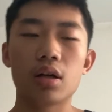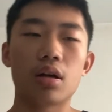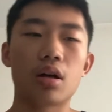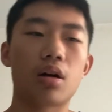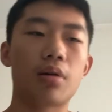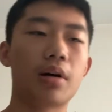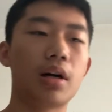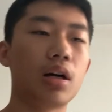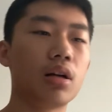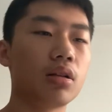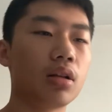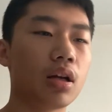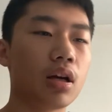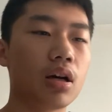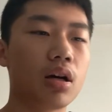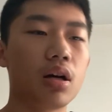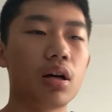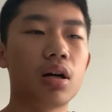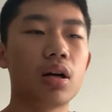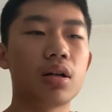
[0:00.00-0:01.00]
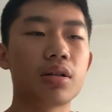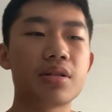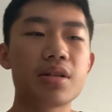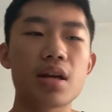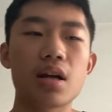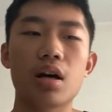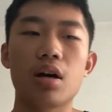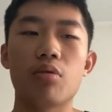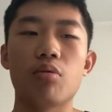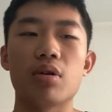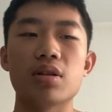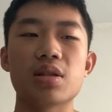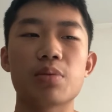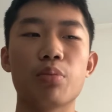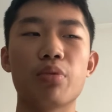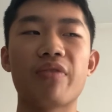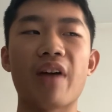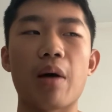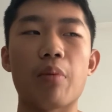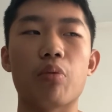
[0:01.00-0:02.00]
好吧，那个这个我先
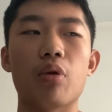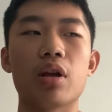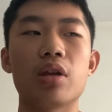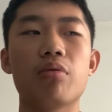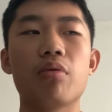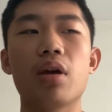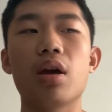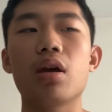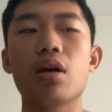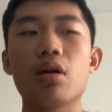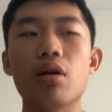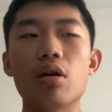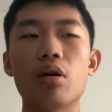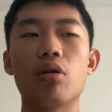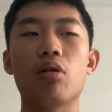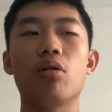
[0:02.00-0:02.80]
不反驳，因为